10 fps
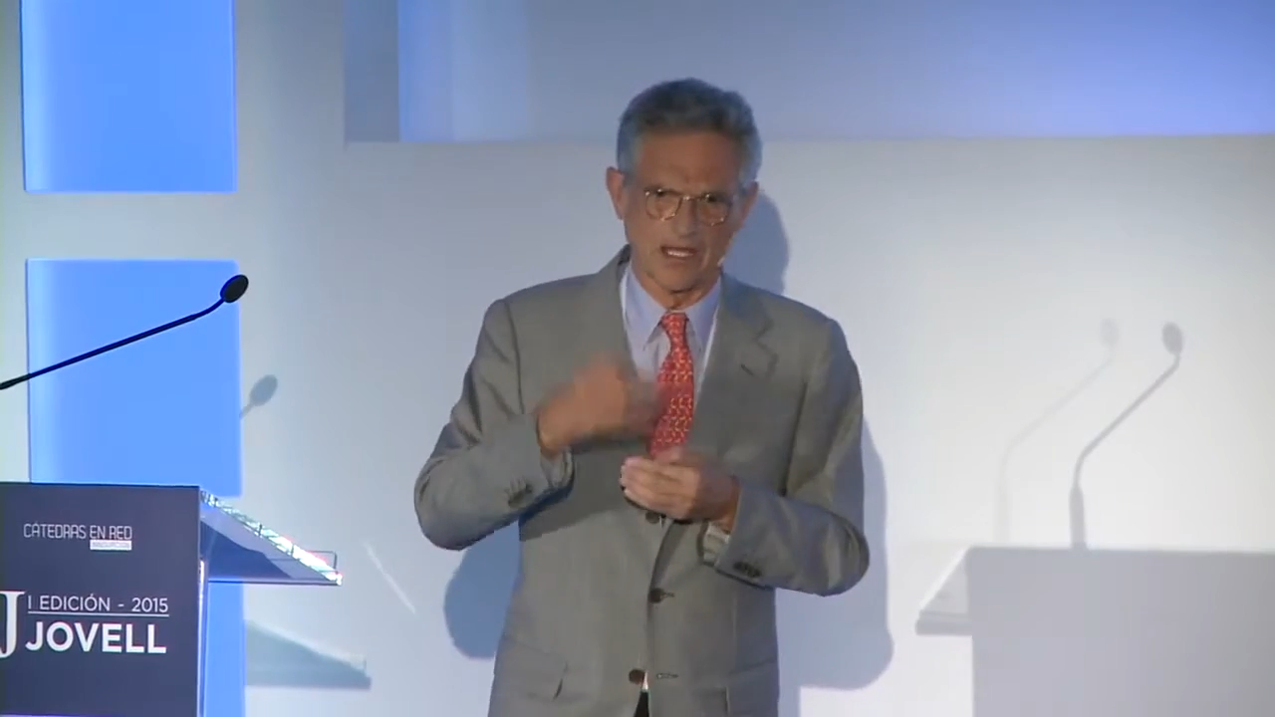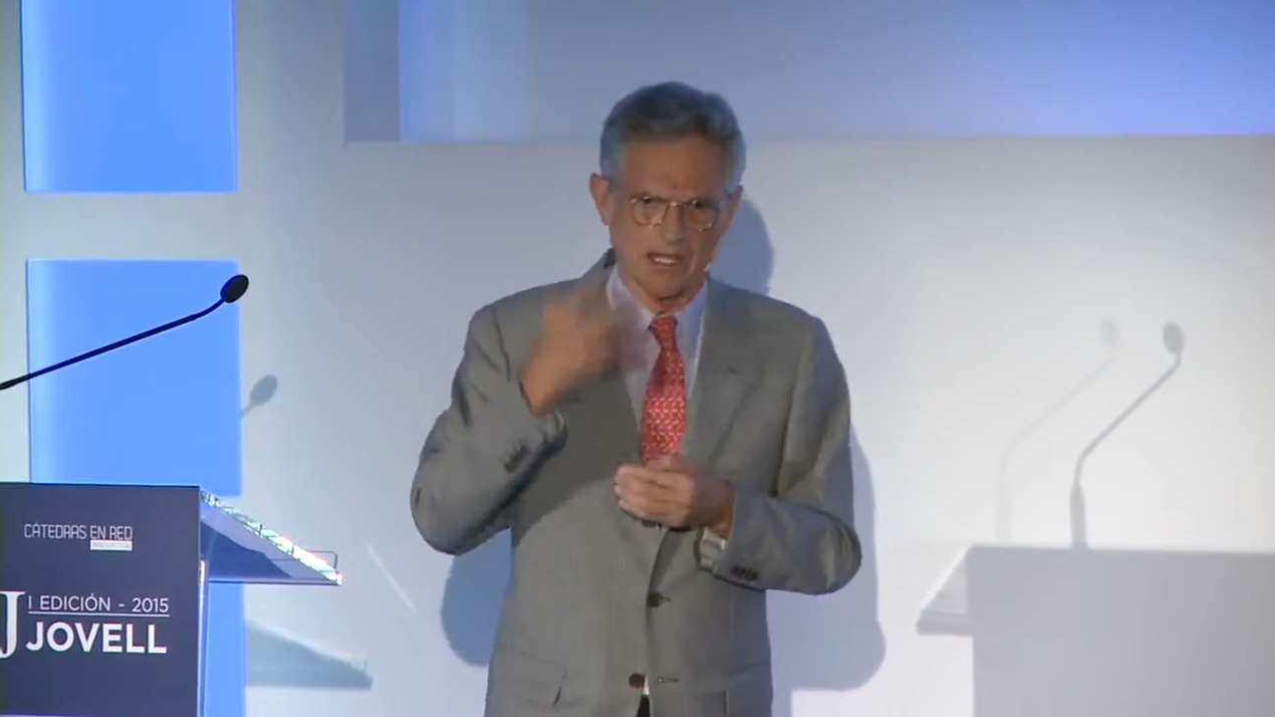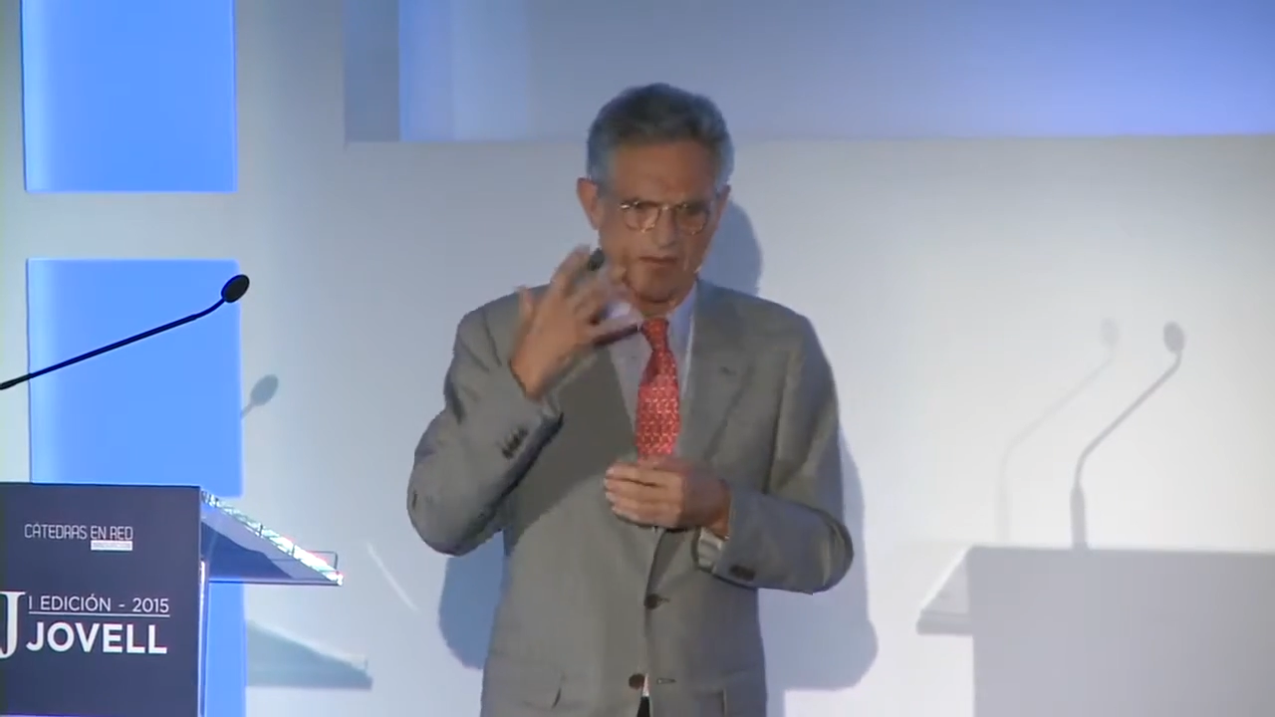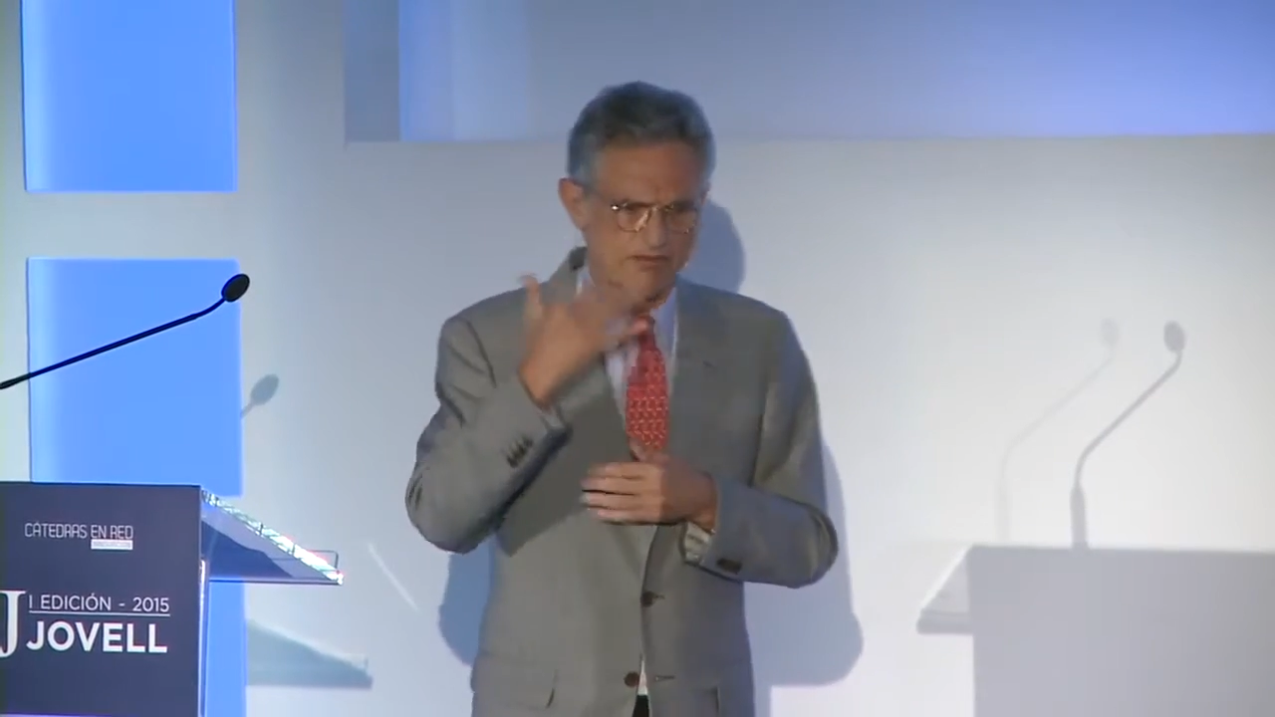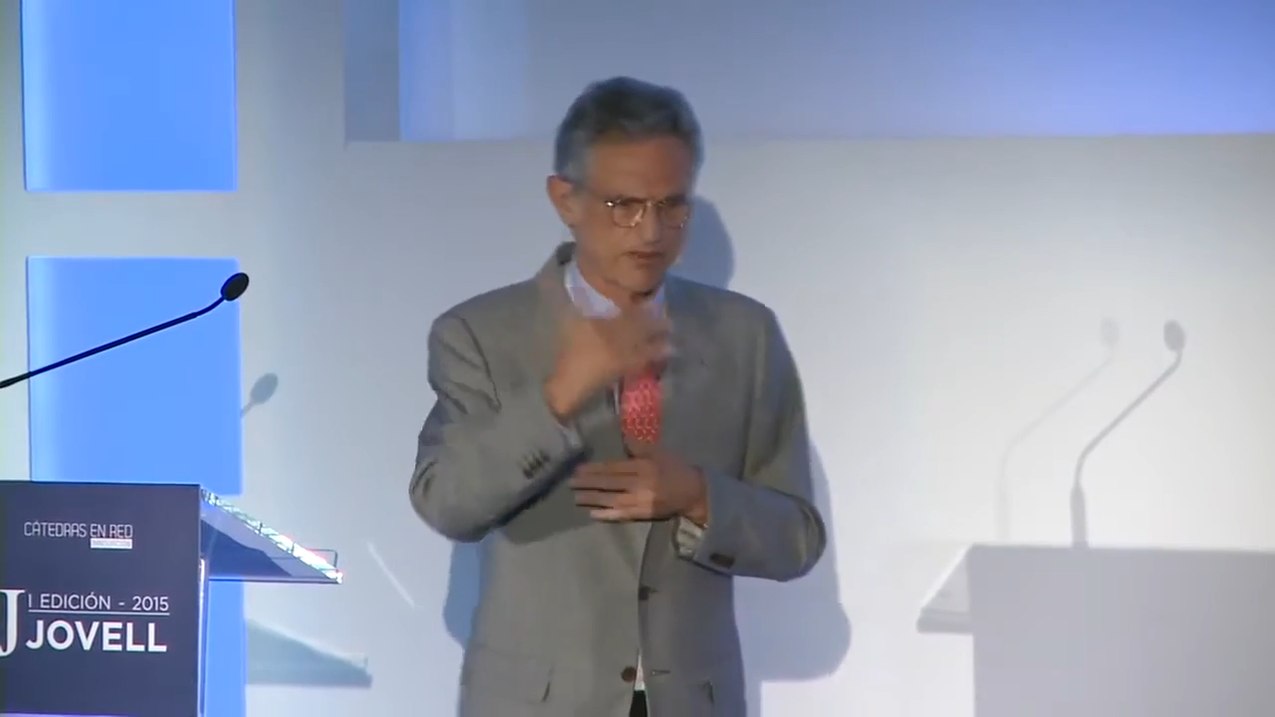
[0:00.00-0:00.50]

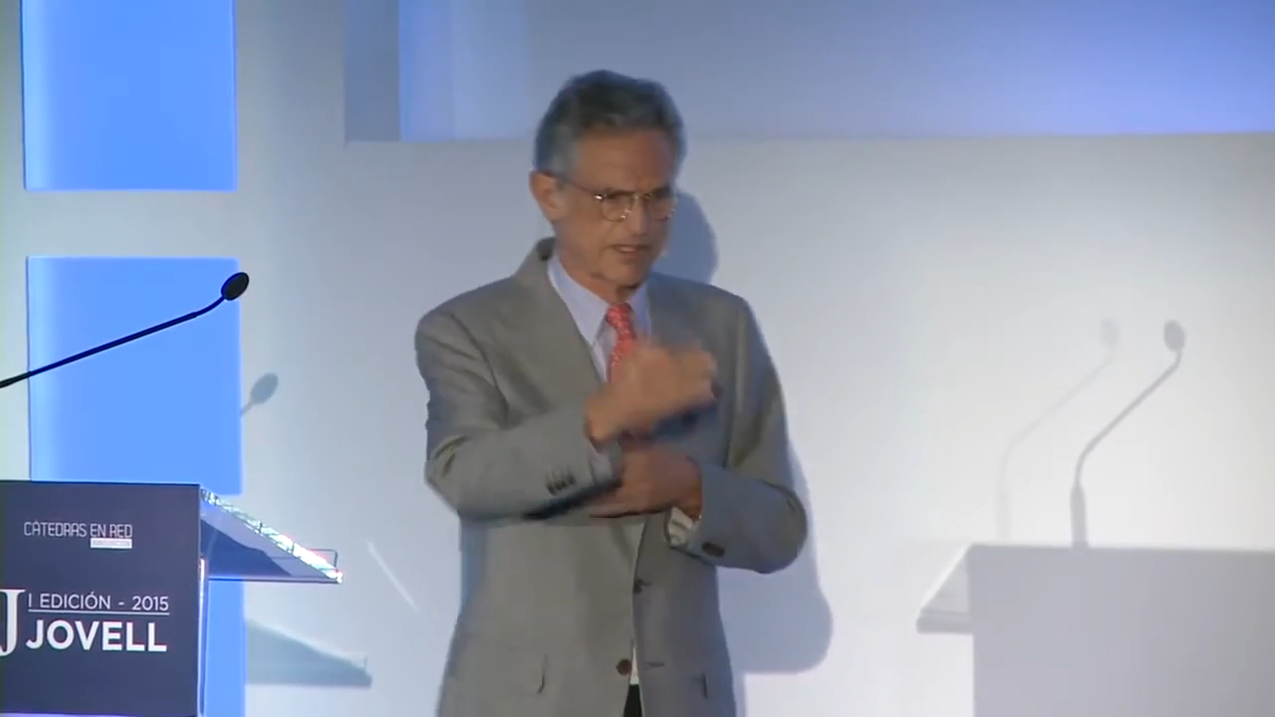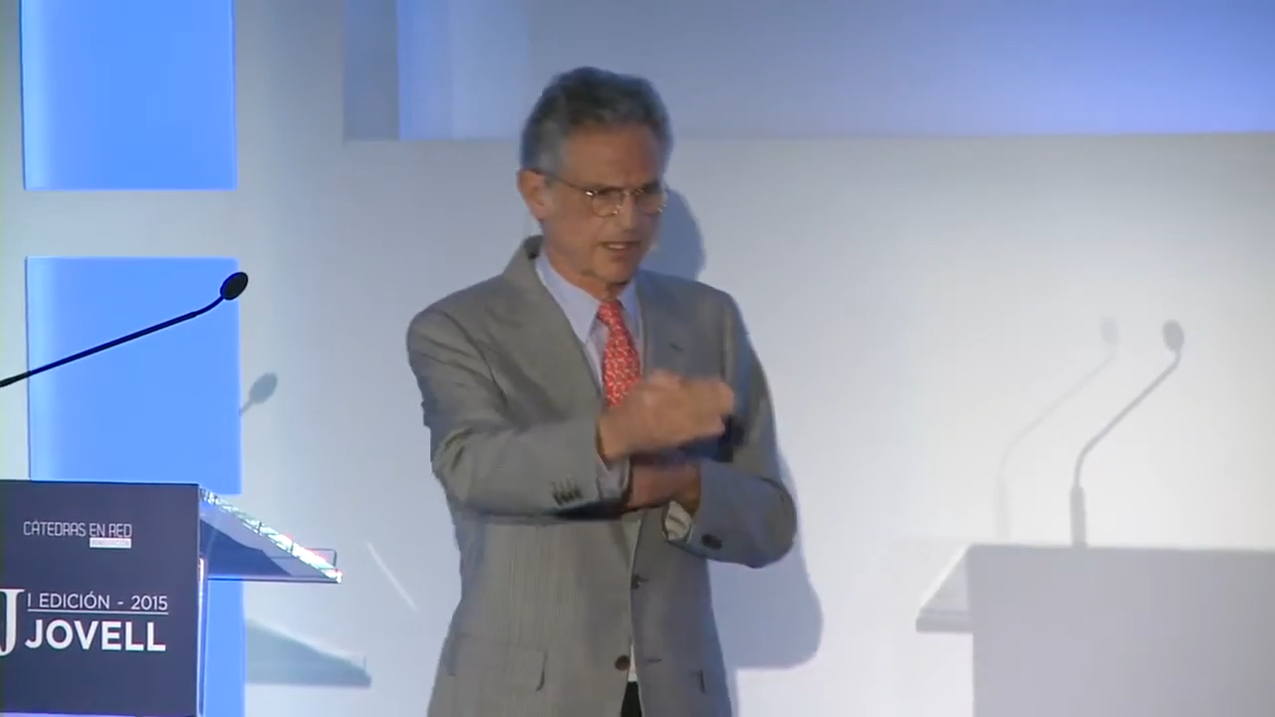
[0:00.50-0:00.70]
alianza